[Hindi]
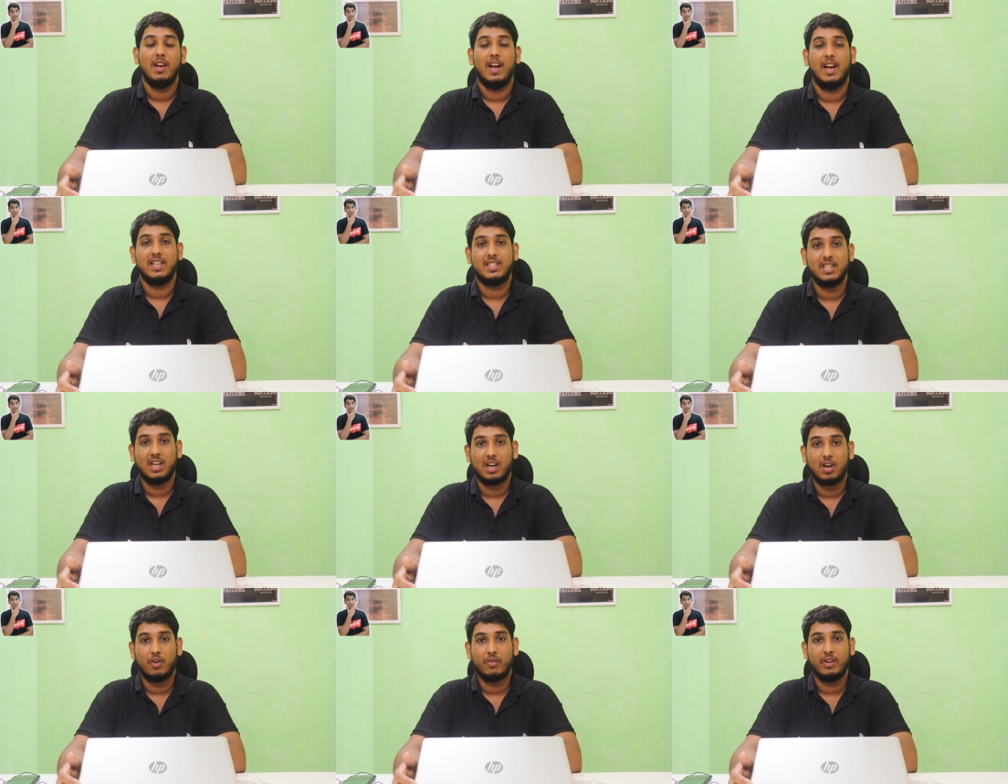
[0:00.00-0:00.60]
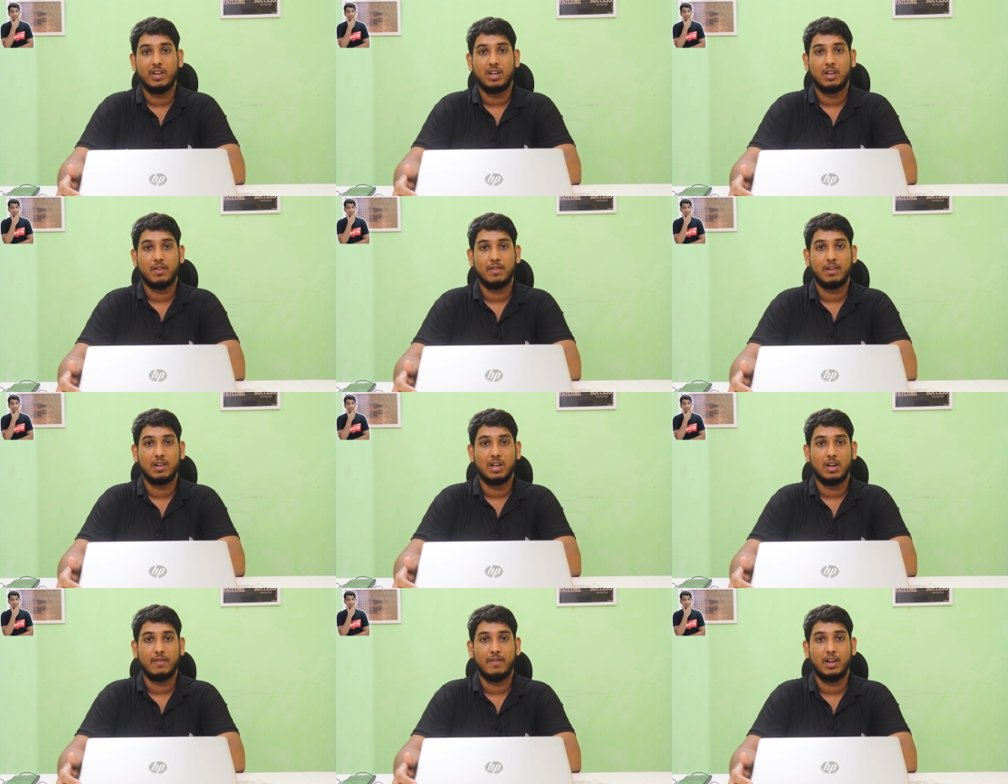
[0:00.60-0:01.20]
ऐसा अकाउंट
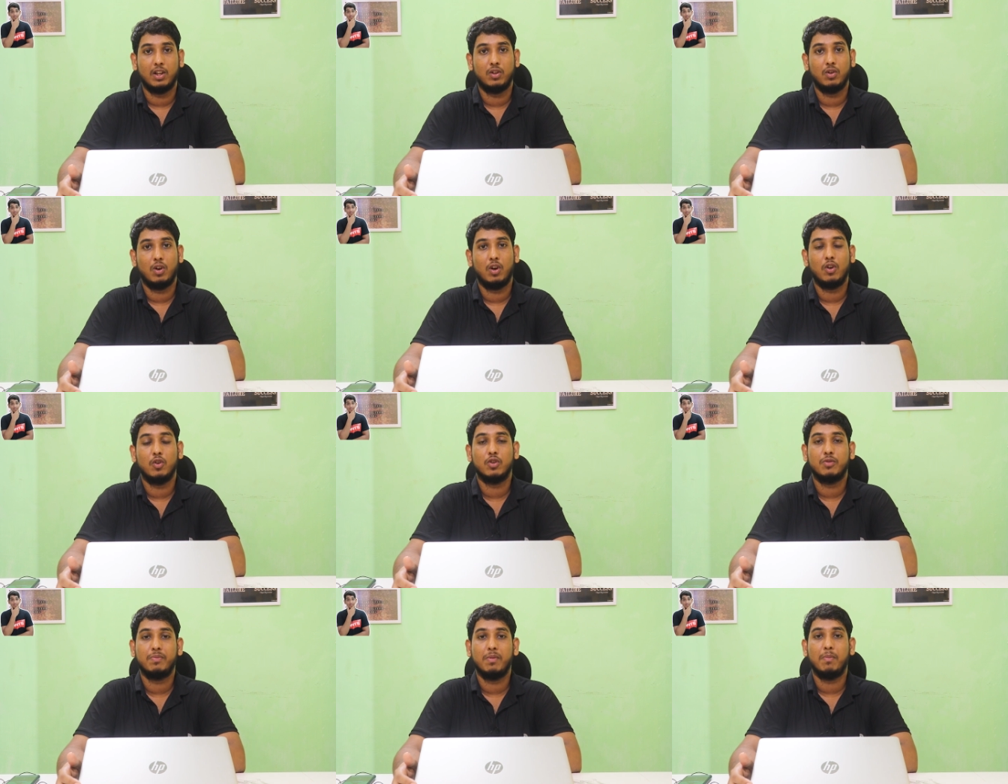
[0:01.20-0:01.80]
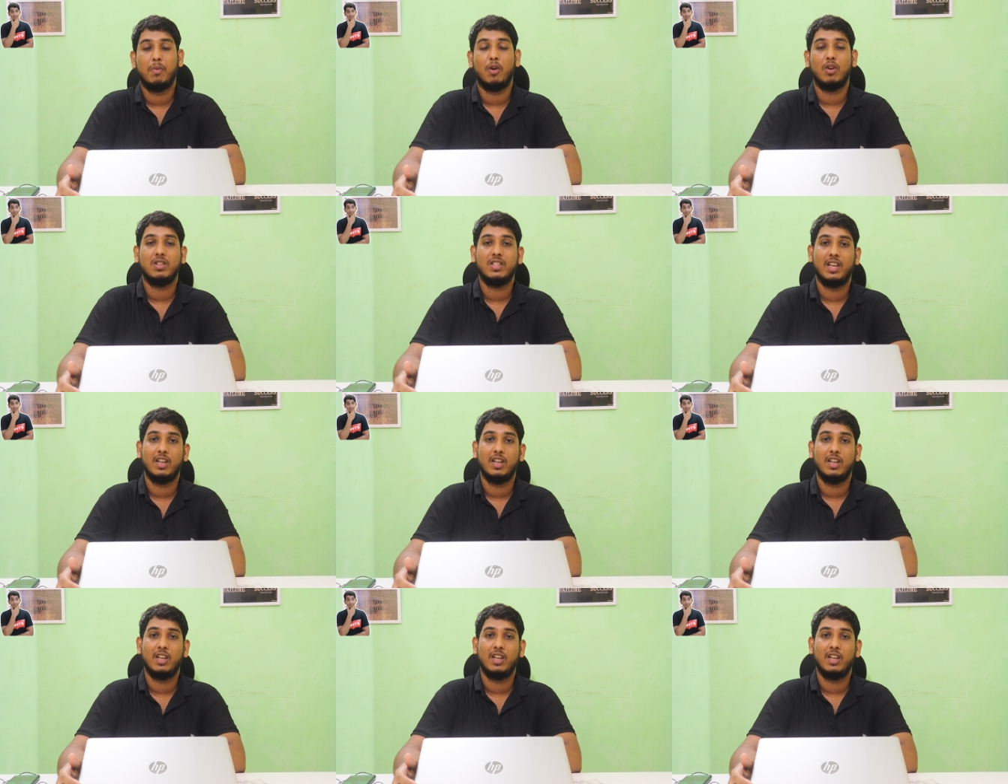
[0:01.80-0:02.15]
रिकवर करवा दो और उसमें बहुत